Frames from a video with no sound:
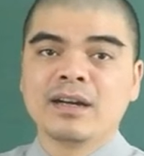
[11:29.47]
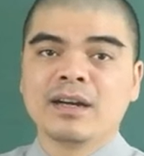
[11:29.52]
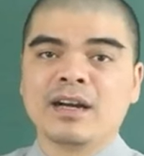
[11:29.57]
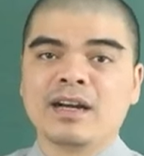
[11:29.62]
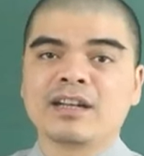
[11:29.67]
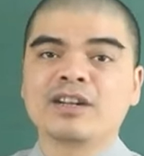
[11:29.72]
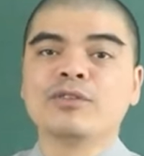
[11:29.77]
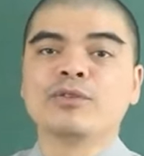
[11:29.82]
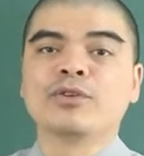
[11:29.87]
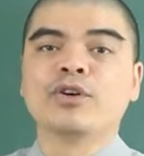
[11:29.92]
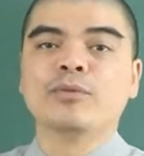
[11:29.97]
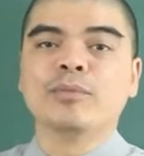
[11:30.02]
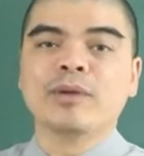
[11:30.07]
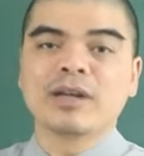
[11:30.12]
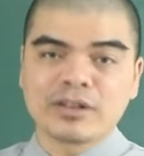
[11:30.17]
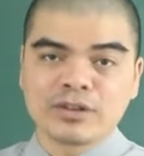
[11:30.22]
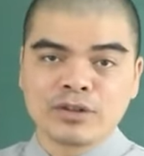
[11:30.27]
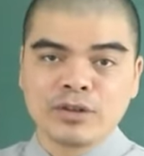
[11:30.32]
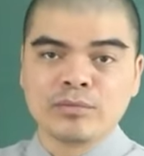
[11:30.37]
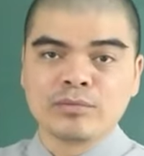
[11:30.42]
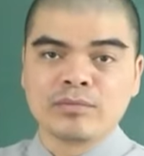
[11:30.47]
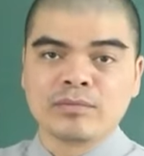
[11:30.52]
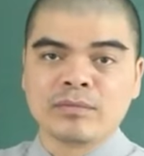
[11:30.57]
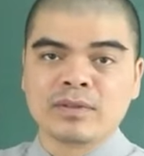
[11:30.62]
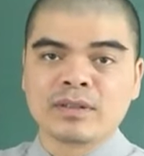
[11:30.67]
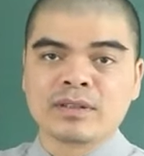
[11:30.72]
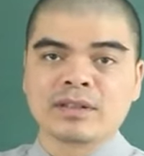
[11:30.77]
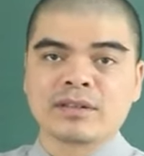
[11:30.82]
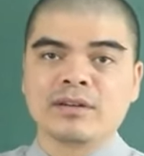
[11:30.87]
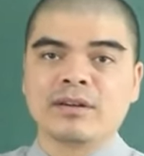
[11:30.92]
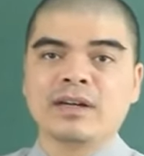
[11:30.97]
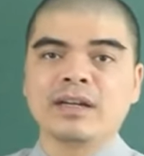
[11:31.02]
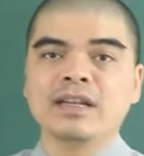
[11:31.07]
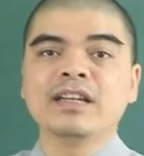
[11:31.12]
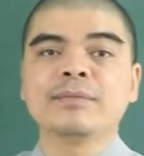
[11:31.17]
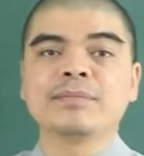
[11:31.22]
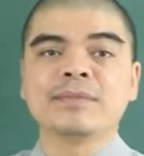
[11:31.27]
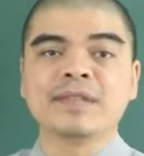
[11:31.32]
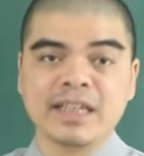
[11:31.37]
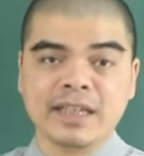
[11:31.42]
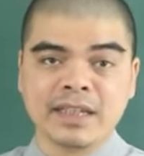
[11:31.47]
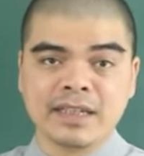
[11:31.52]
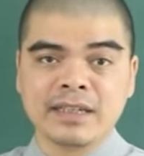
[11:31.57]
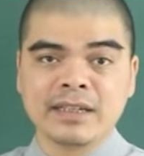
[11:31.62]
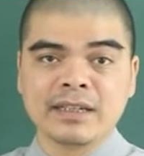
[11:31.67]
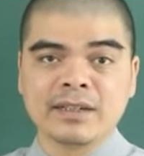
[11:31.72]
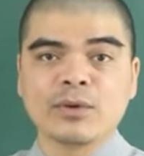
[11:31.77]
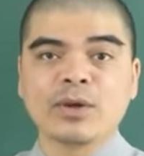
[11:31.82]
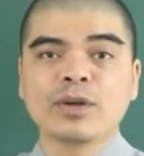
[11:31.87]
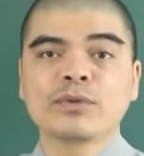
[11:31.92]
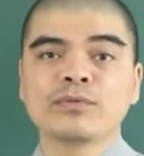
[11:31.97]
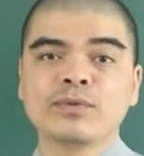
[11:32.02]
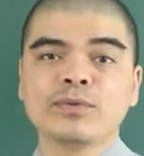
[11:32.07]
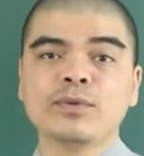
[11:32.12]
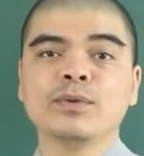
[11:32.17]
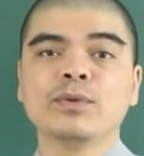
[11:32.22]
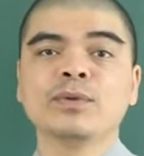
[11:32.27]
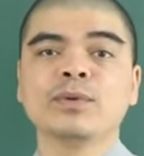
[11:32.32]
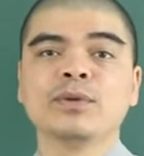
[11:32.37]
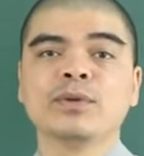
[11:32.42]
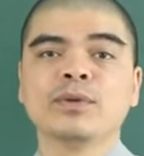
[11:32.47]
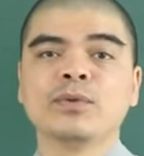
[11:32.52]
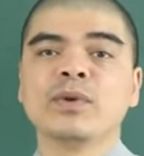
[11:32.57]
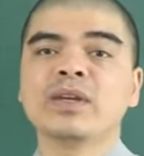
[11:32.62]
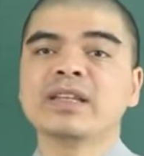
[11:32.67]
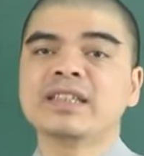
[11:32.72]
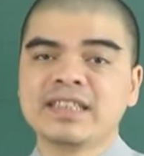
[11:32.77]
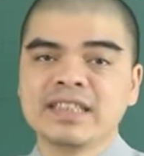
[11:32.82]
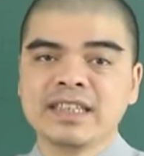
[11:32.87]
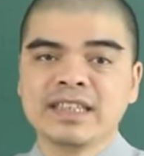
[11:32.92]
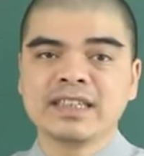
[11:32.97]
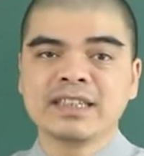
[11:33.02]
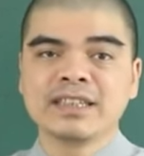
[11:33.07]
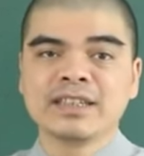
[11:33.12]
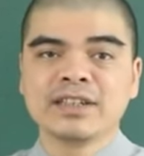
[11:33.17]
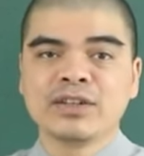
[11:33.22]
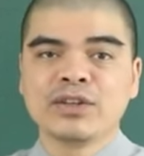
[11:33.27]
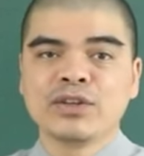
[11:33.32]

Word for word: à, cửu khổ bất cùng có hiệp tỷ hoang vu huyết chi